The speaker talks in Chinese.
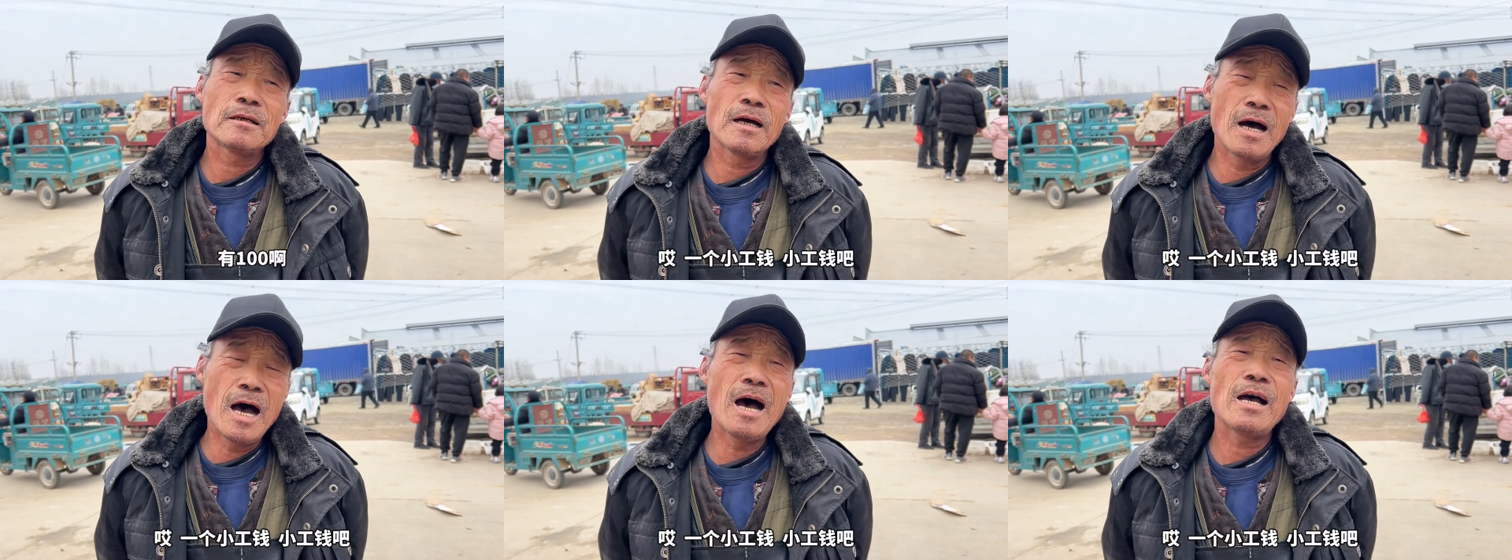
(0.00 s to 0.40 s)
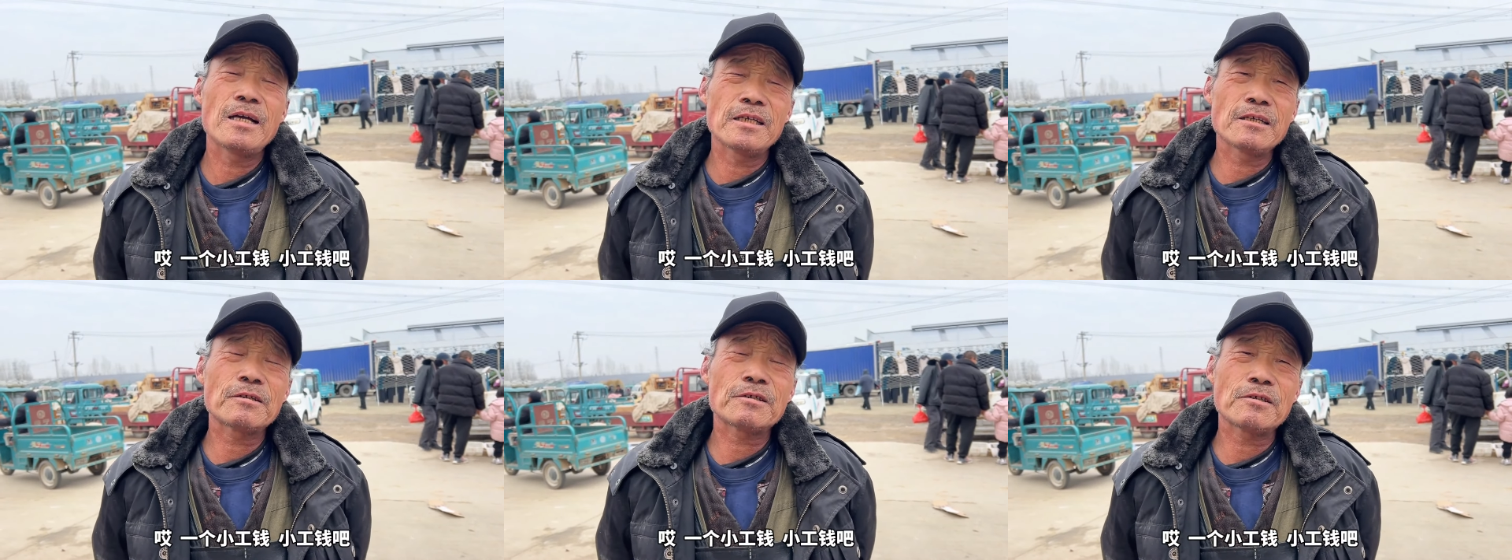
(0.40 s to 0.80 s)
哎，
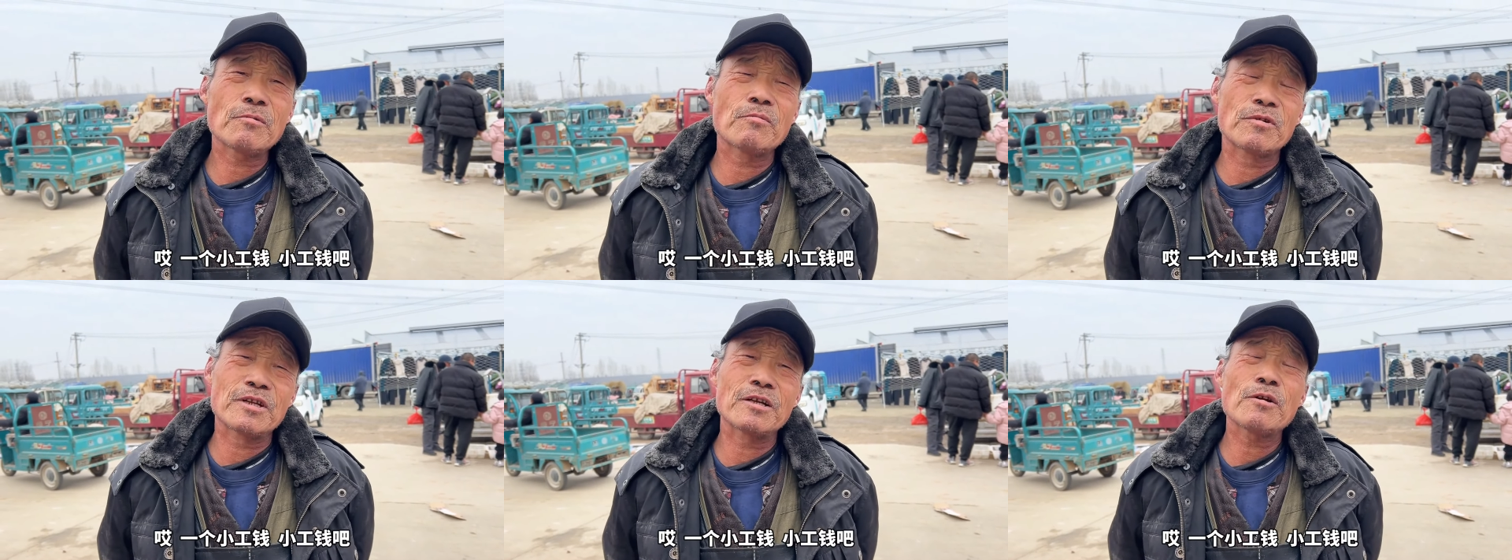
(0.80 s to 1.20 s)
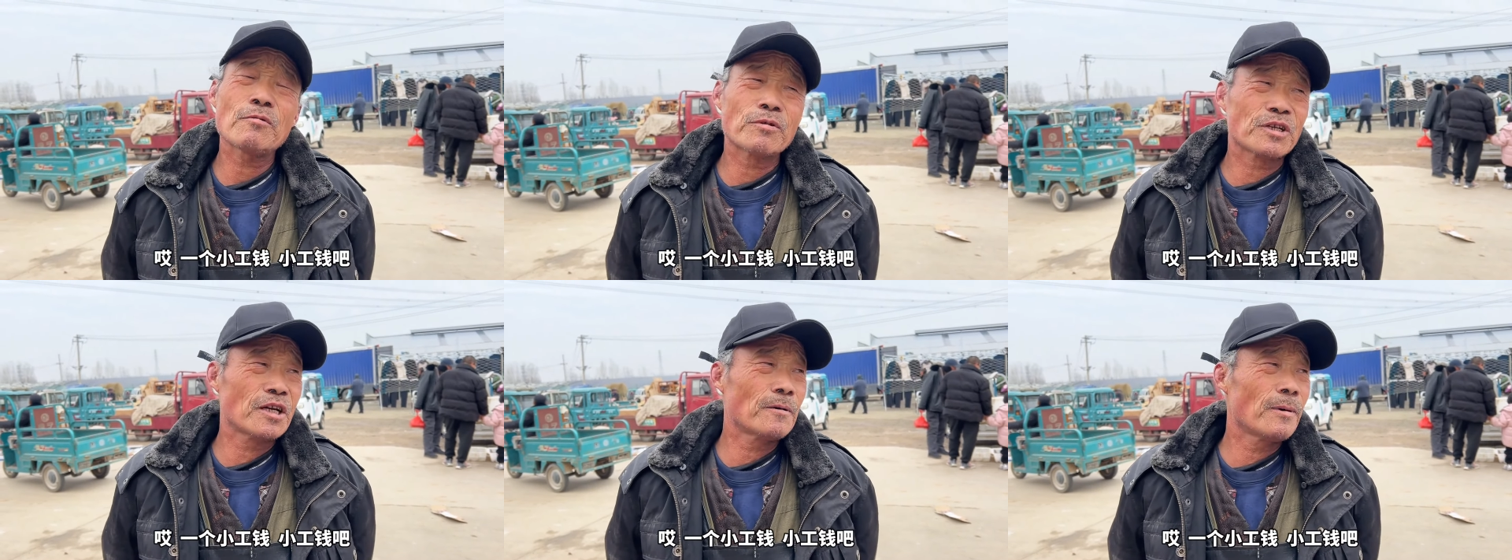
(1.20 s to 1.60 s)
一个小工
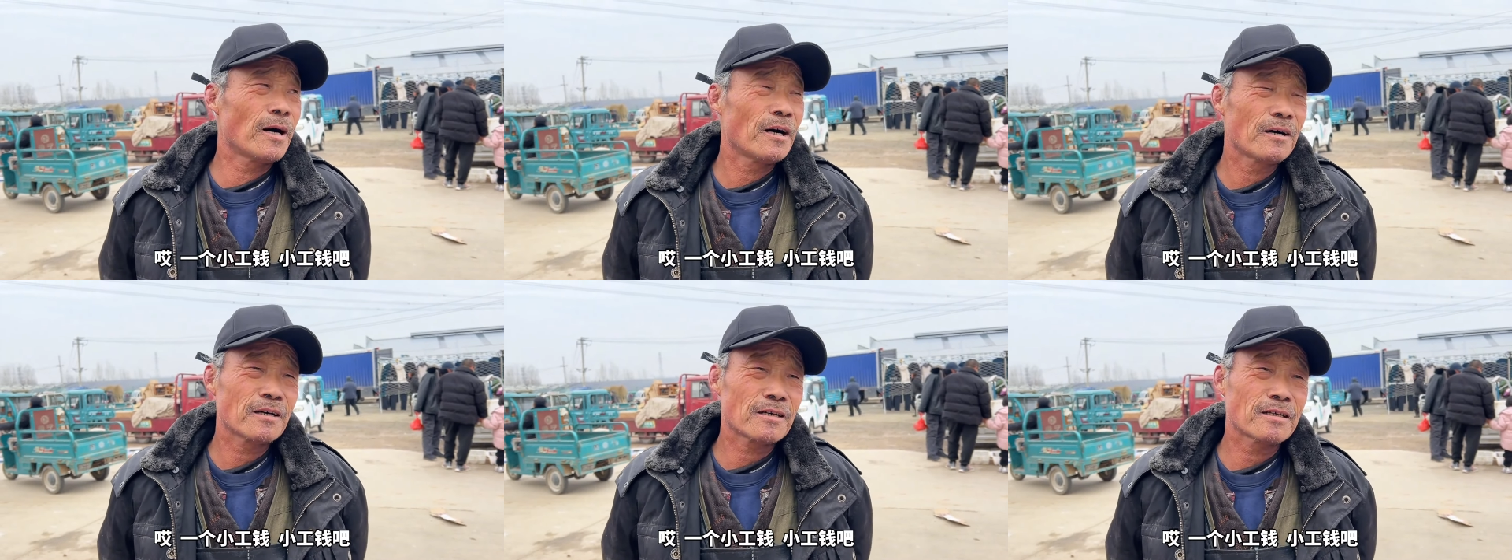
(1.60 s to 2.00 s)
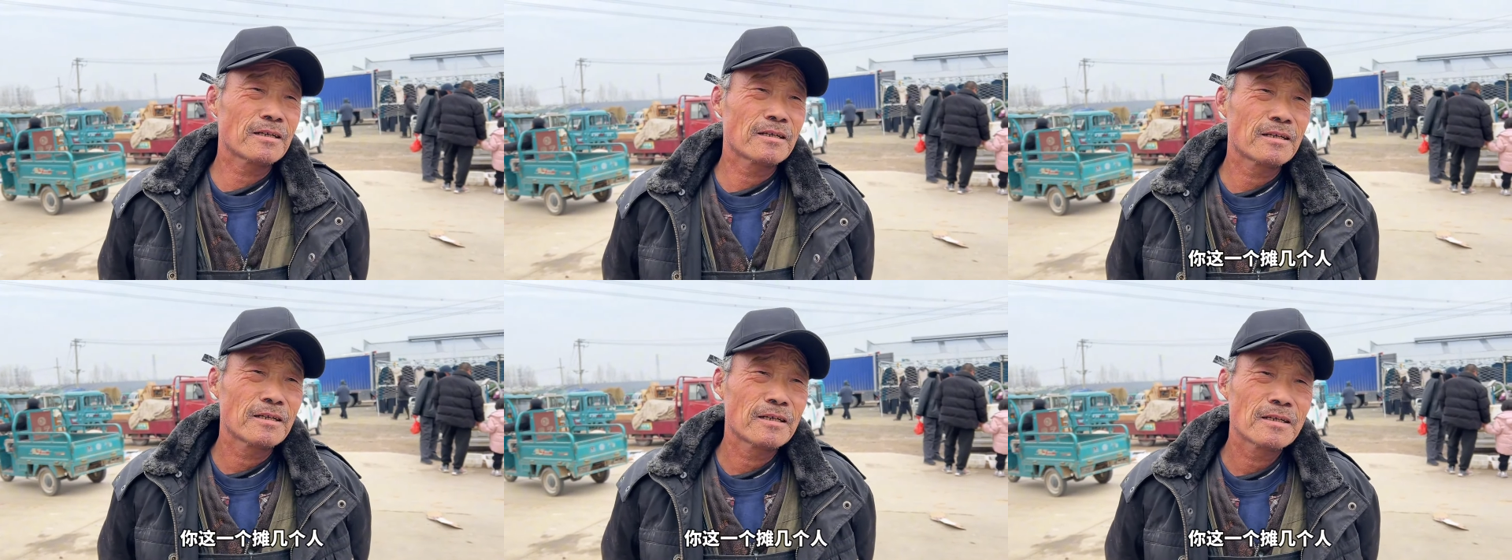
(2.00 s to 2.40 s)
钱吧。
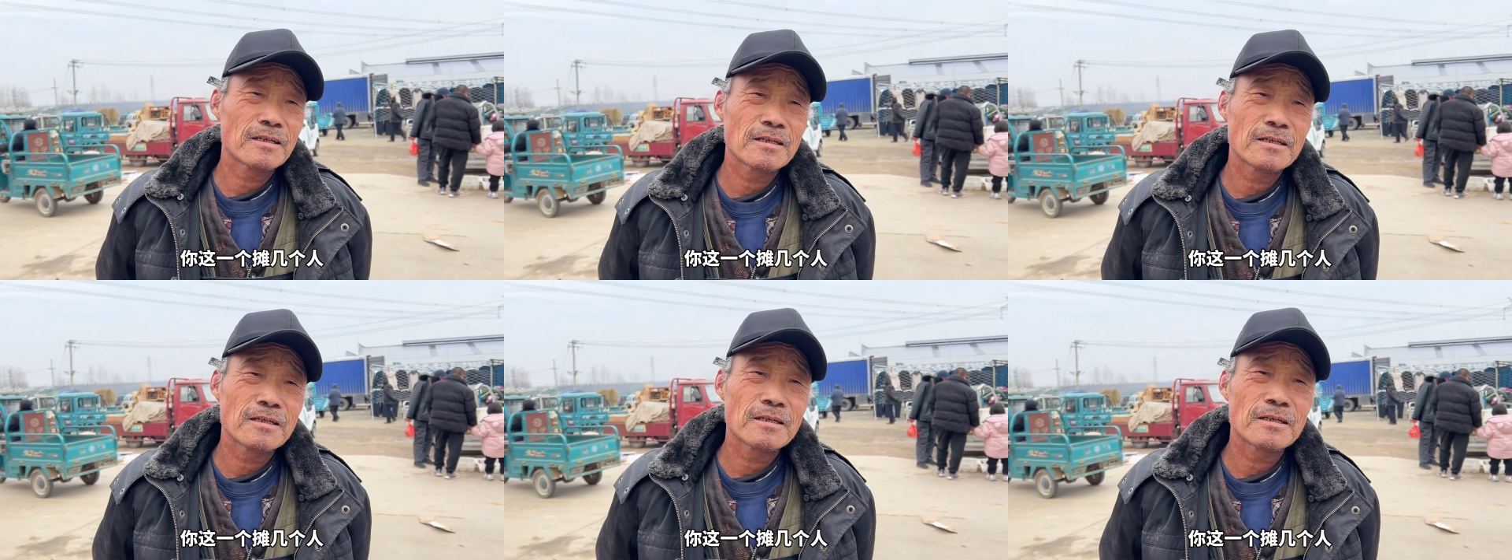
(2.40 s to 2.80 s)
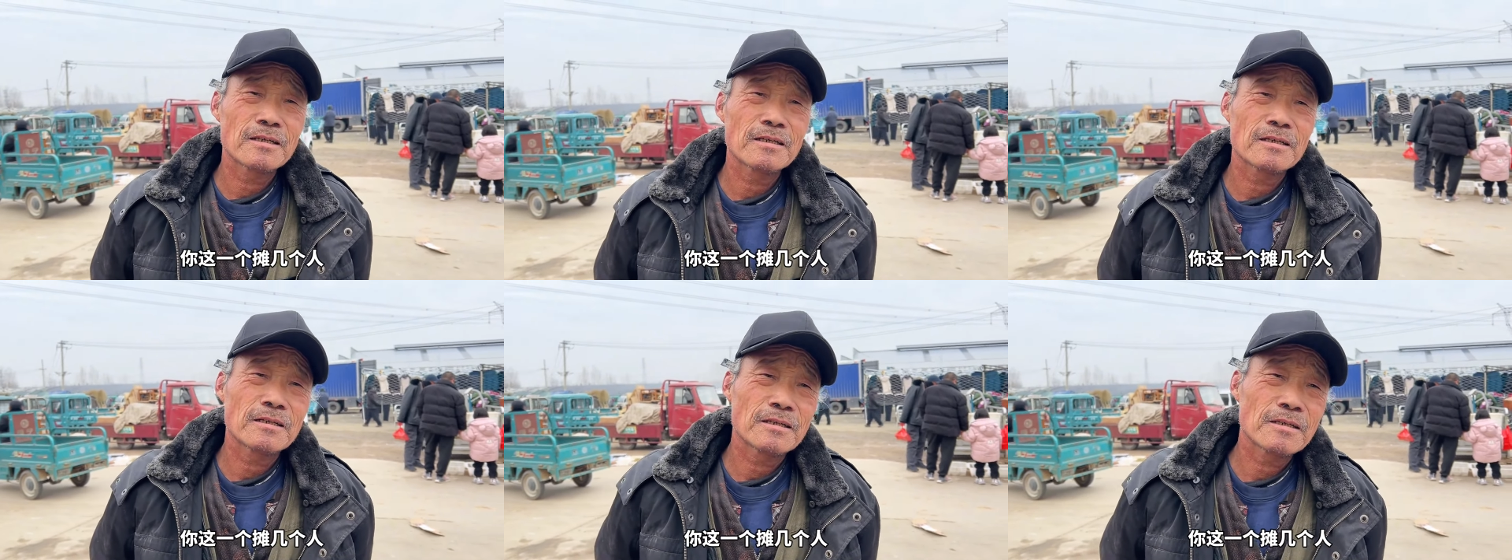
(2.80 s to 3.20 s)
你这
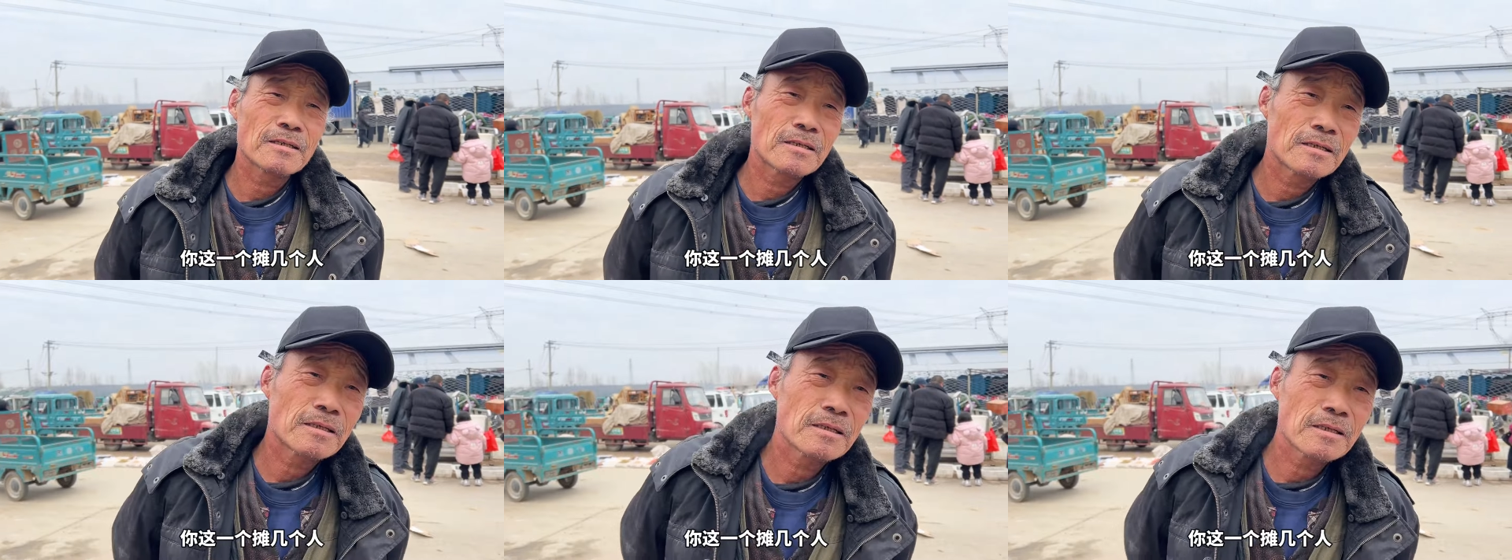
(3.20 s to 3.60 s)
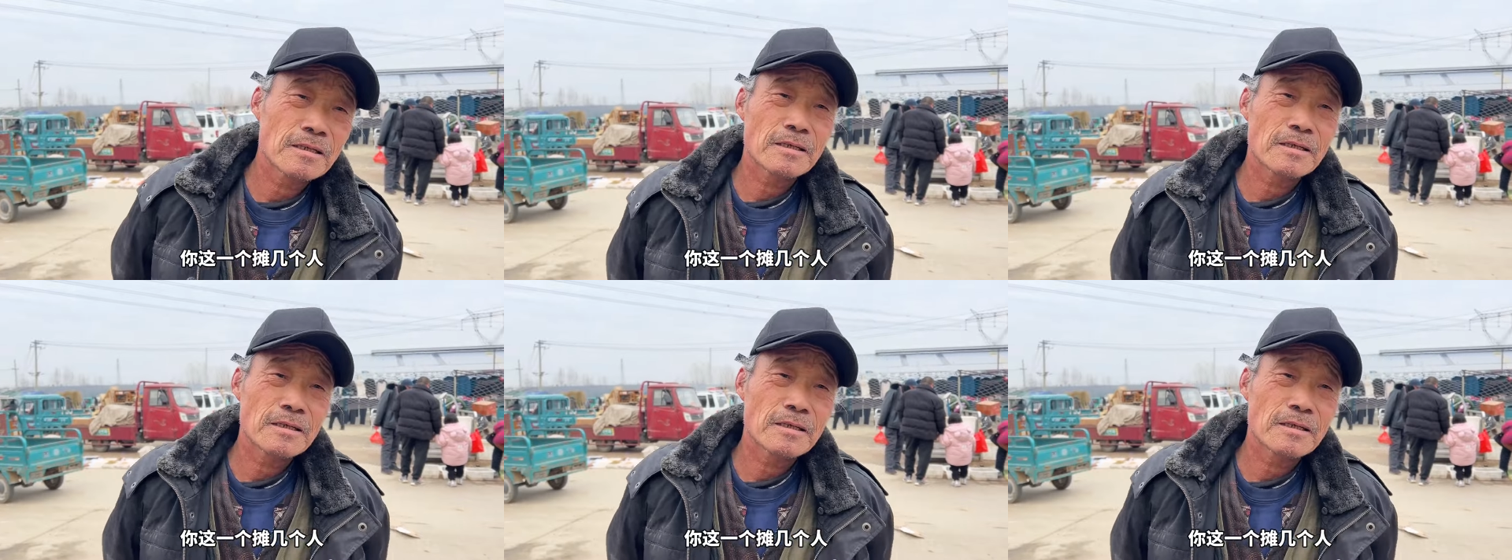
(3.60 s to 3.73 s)
一个摊几